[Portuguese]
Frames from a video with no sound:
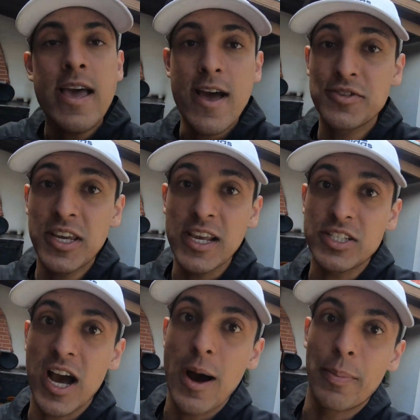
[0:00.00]
E é o
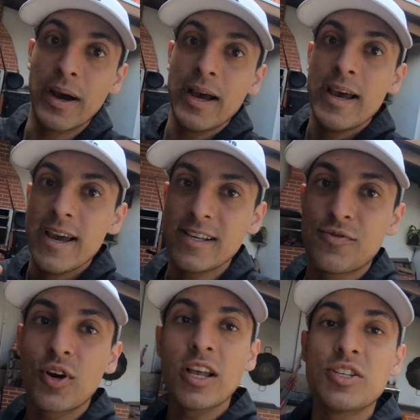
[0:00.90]
seguinte, rapa, esse
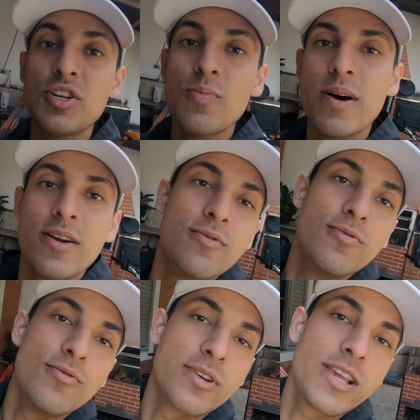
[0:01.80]
foguetinho, mano,
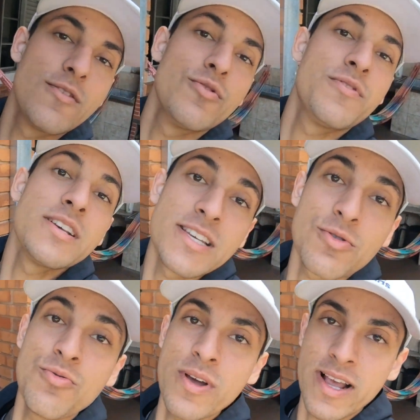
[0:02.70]
o que, que eu vou fazer
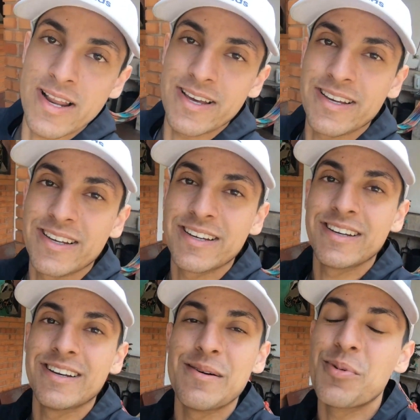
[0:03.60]
com ele?
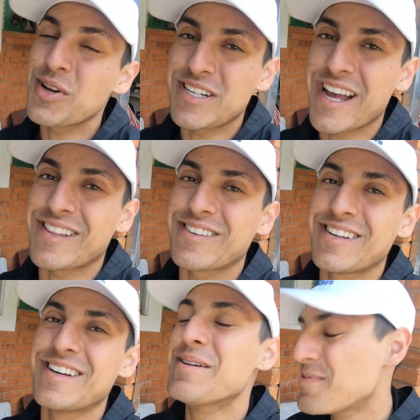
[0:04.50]
Projeto,
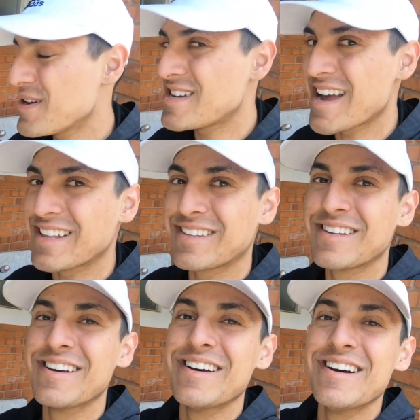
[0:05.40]
projeto.
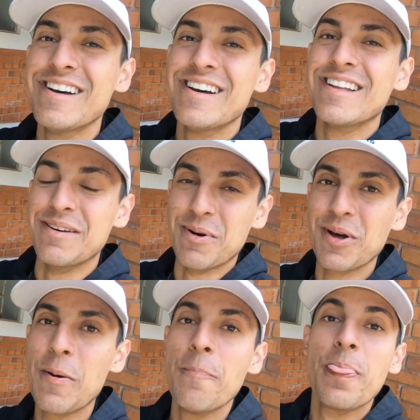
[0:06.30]

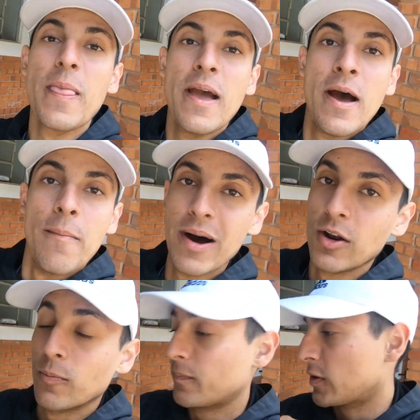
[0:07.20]
Demorou?
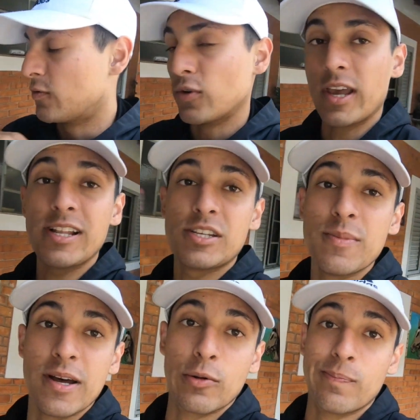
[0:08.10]
Mano, Foguete,
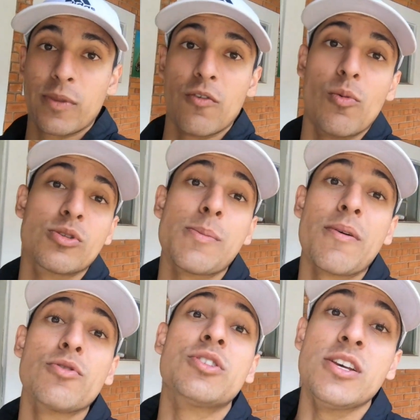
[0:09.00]
mano, que eu vou mostrar pra
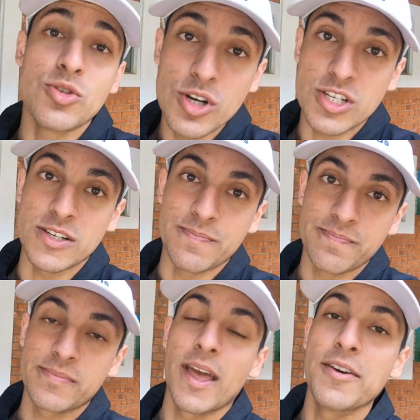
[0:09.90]
vocês hoje
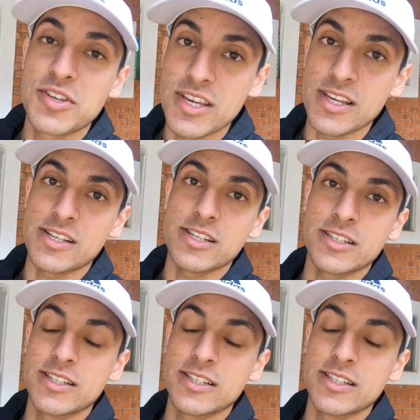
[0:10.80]
é o seguinte.